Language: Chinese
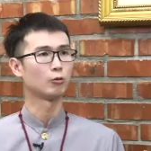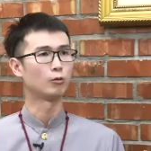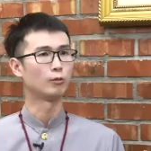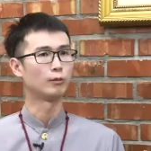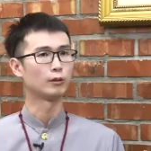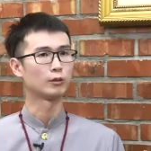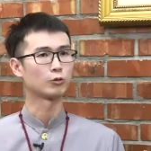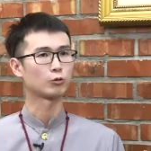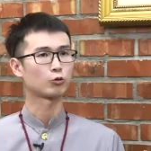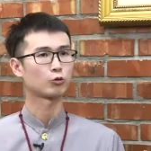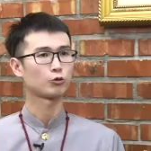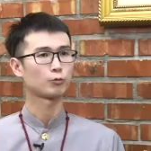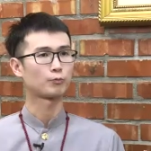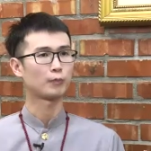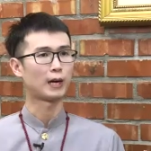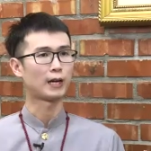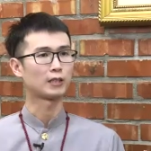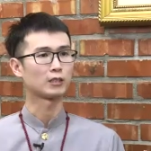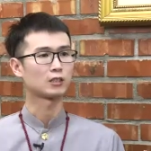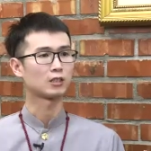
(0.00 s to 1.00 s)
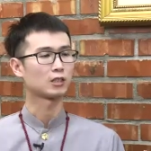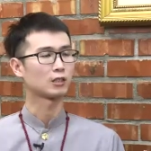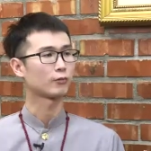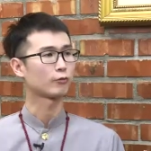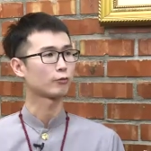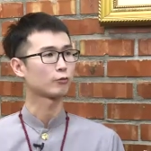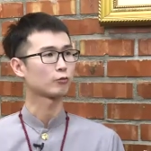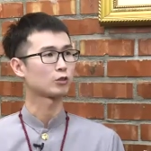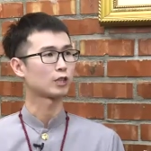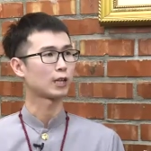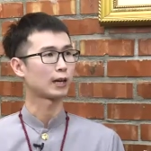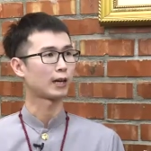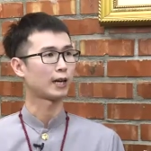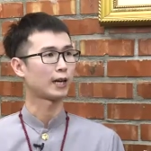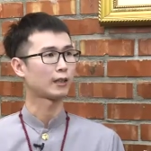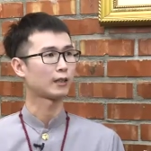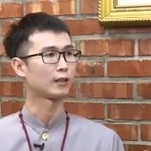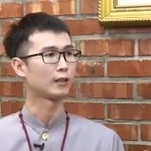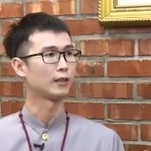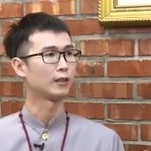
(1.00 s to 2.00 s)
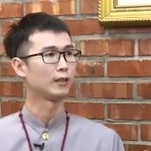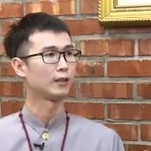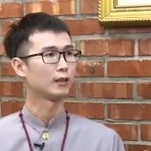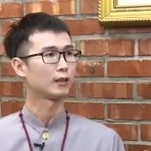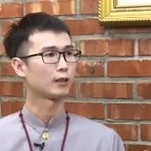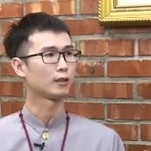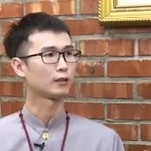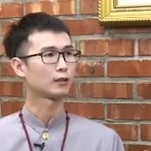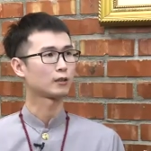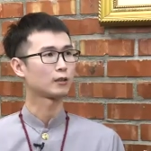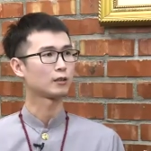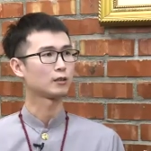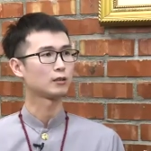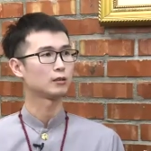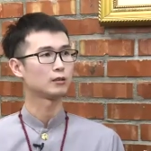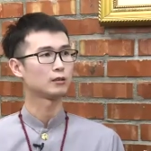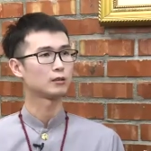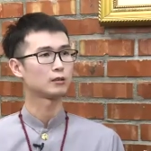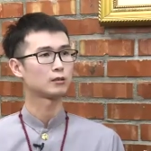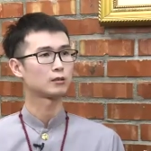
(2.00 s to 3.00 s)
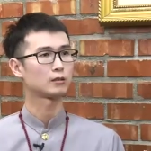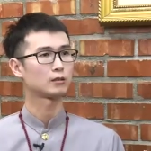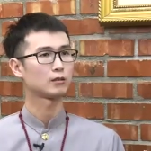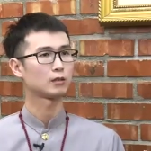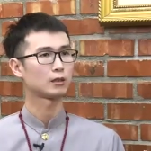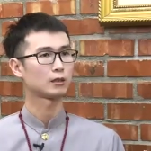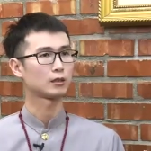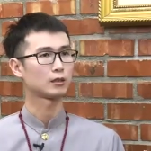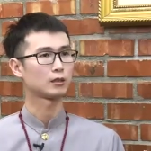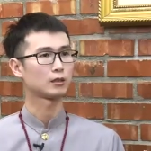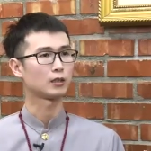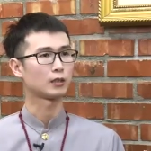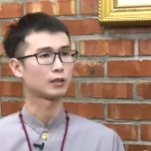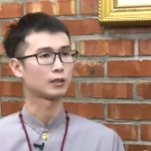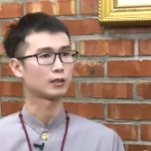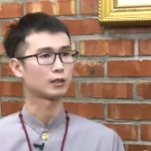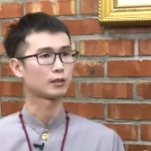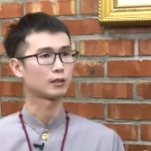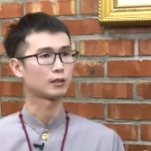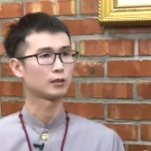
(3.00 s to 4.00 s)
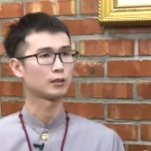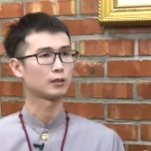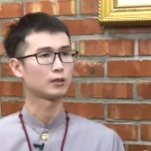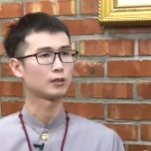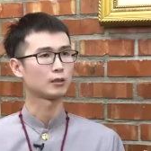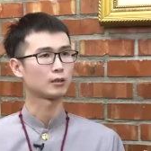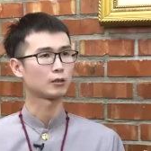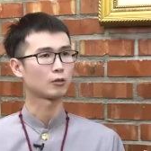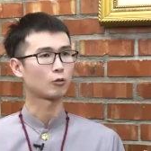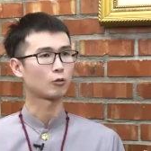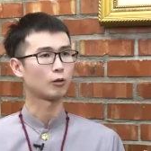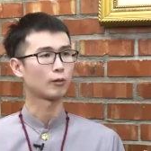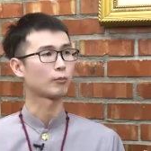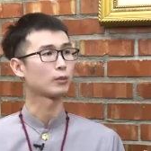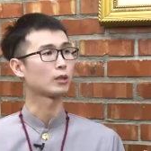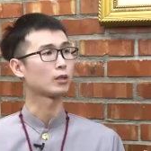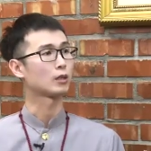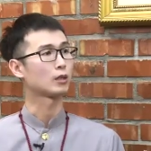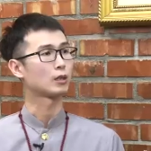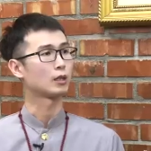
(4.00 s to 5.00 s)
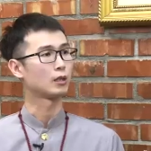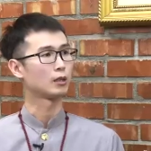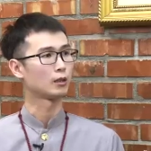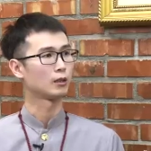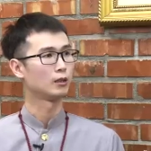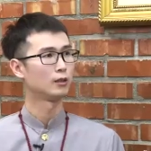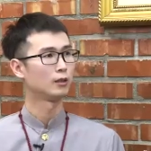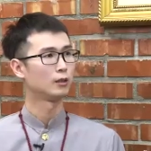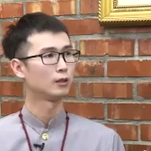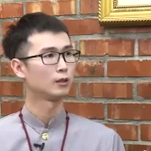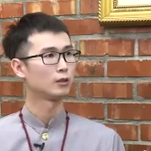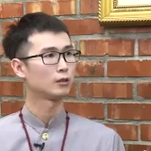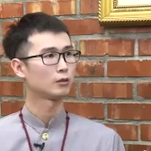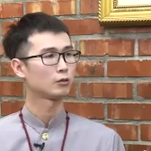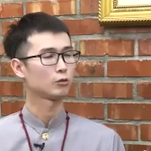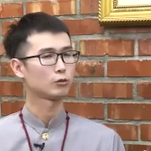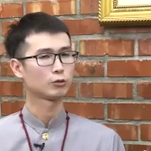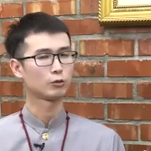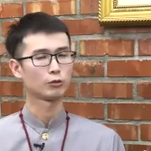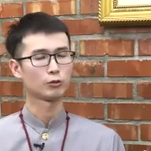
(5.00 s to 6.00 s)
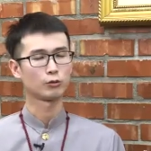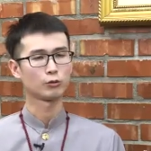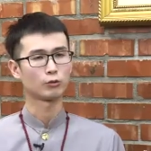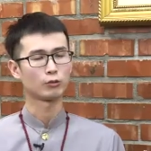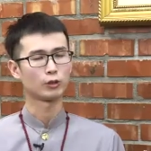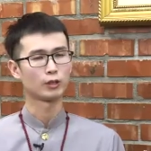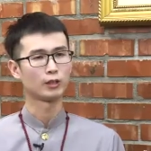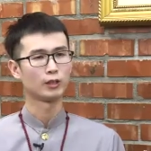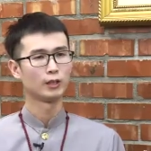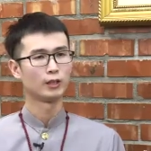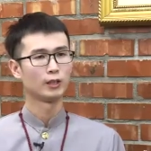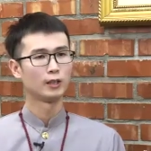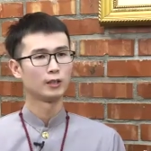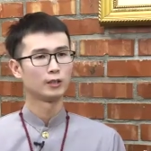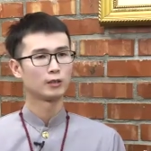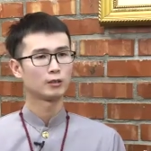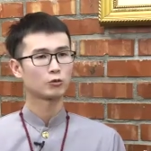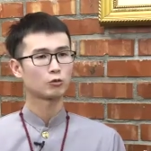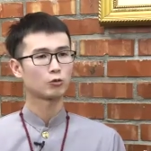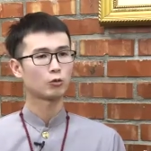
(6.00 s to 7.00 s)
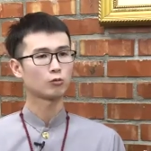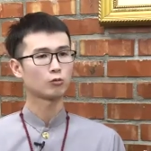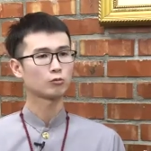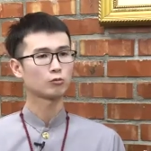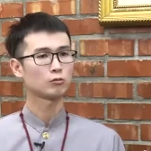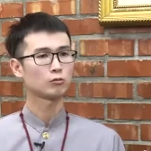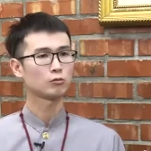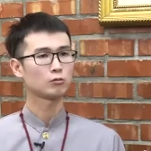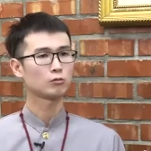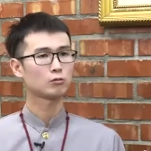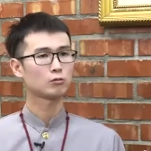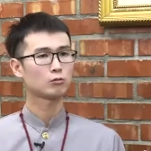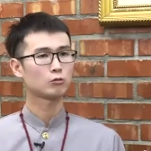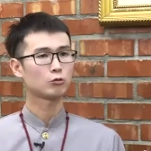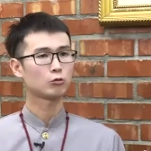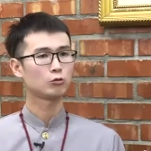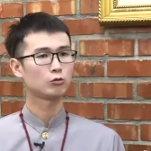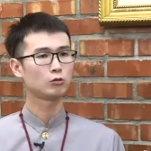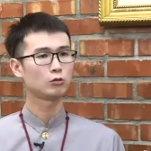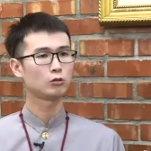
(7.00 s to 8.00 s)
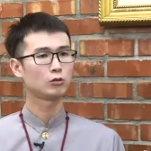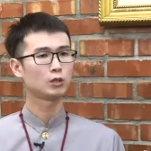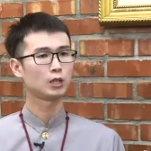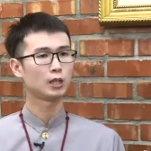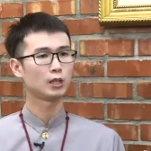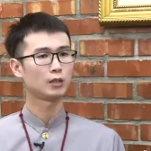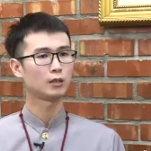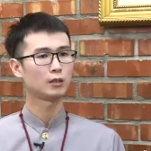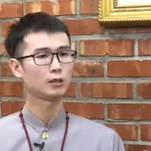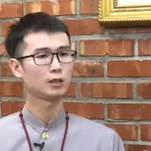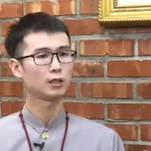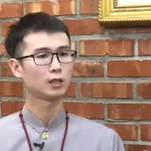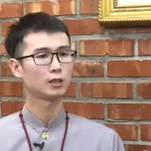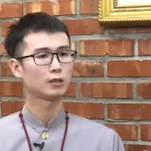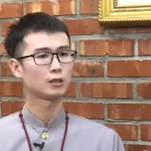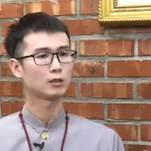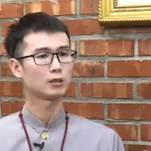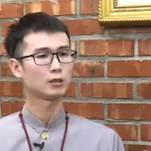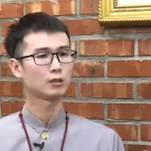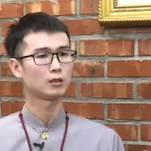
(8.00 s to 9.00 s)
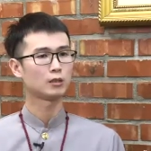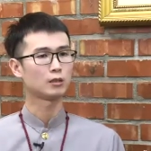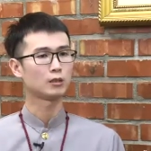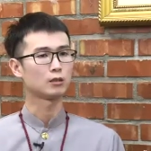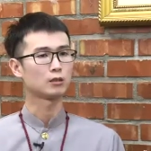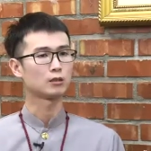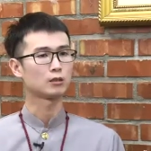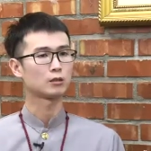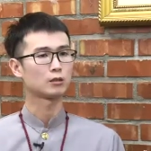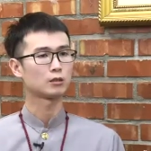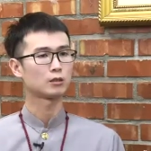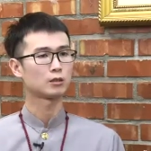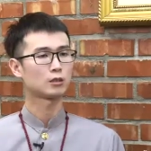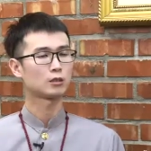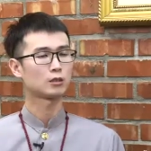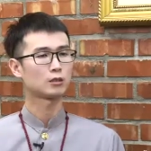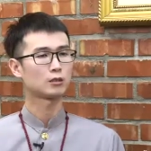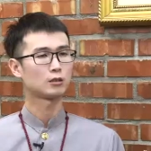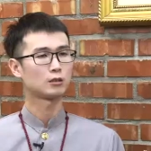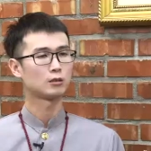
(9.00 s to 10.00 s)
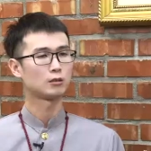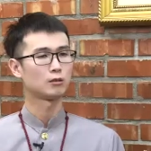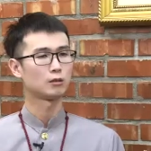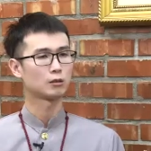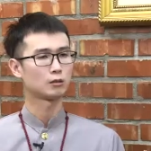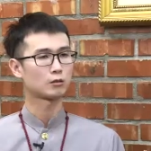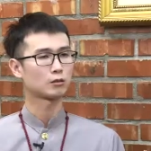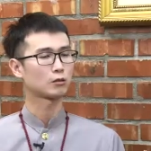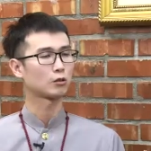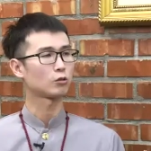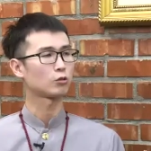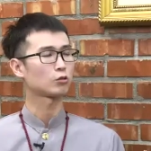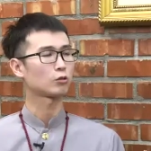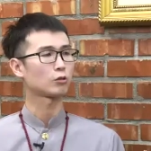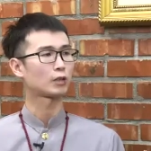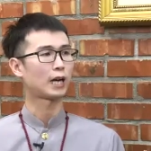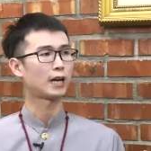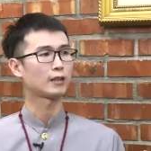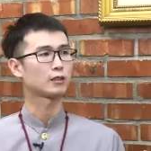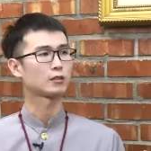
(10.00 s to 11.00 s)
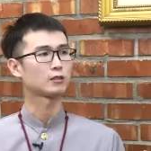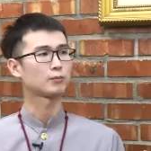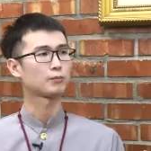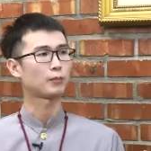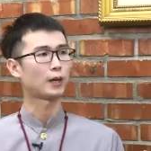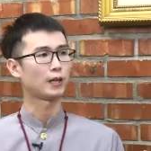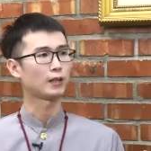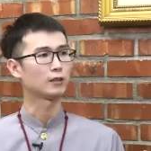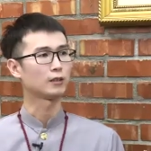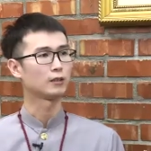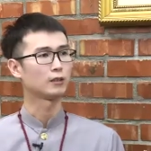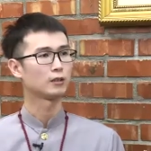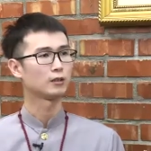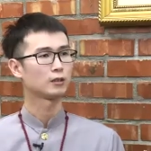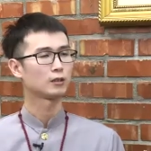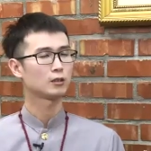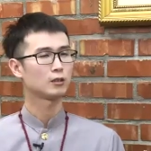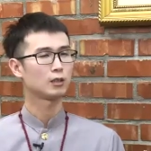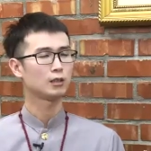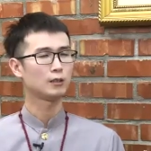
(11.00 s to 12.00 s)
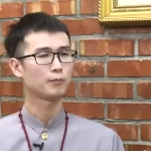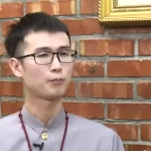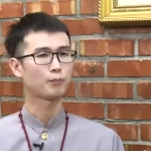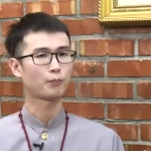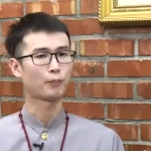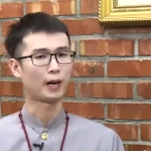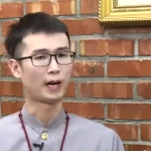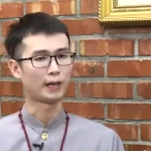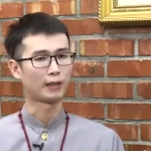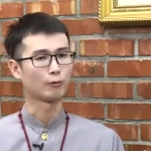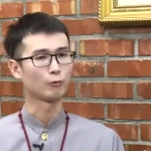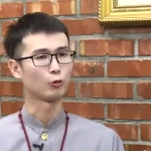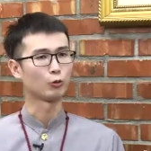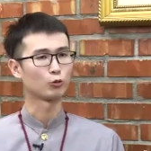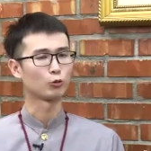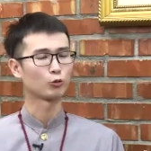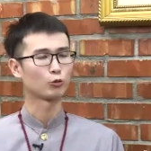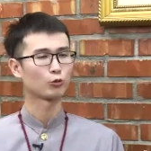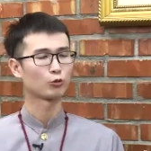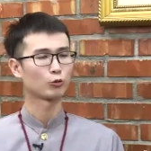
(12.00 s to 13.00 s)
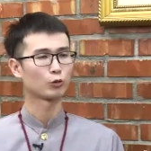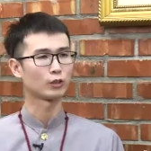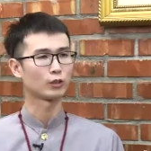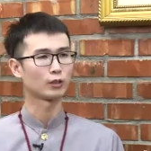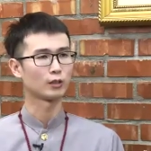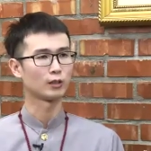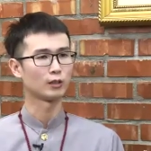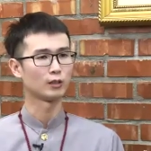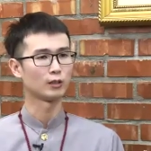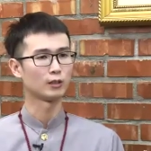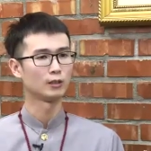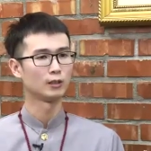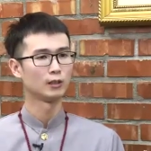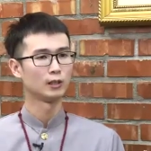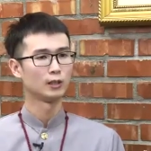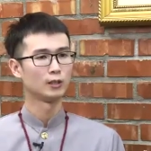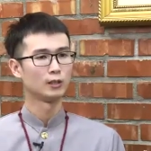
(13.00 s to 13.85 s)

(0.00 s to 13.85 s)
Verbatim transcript: 我们去摆祈福香案，还有跟那个点那个光明灯。对对对从去年年底之的时候就开始摆了，就是一摆我就觉得，